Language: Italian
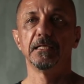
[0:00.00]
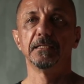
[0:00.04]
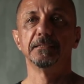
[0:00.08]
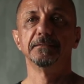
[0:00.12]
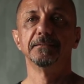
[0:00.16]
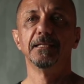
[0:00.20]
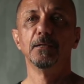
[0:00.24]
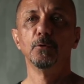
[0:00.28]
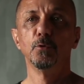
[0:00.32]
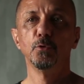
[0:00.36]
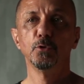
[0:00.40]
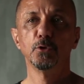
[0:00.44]

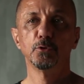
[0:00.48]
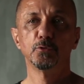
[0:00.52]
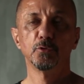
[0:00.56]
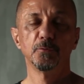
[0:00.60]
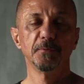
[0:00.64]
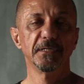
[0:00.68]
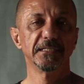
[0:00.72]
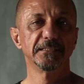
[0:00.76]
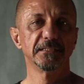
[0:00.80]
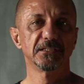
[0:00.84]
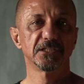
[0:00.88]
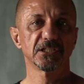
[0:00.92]
Nel luglio
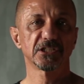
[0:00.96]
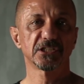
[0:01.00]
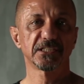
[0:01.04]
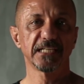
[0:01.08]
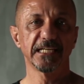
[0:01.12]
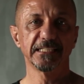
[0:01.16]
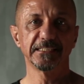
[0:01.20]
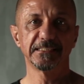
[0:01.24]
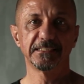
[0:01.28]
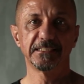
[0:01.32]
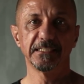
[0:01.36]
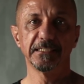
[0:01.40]

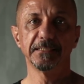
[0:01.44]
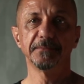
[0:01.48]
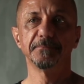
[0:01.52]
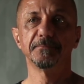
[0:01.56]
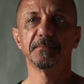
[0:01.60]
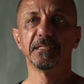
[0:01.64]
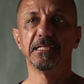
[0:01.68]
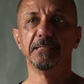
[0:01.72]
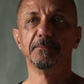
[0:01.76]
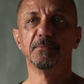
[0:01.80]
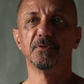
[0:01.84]
2017 il